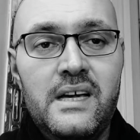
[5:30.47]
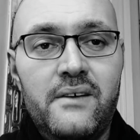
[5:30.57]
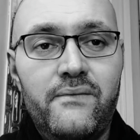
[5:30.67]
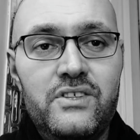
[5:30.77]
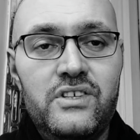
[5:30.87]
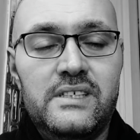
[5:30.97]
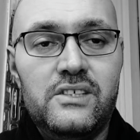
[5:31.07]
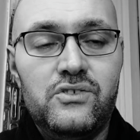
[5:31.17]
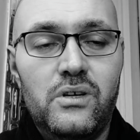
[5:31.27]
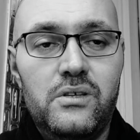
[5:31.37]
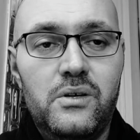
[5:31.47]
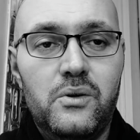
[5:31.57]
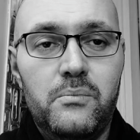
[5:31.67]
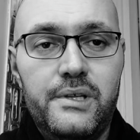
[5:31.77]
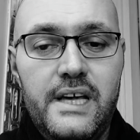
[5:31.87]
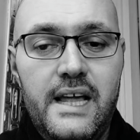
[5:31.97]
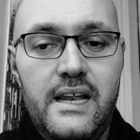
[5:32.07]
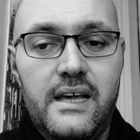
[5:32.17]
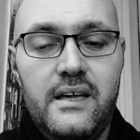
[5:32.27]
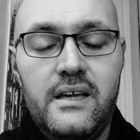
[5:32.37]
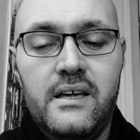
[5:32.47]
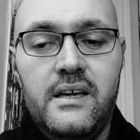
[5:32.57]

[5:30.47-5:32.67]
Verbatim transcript: fa girare soldi con modelle,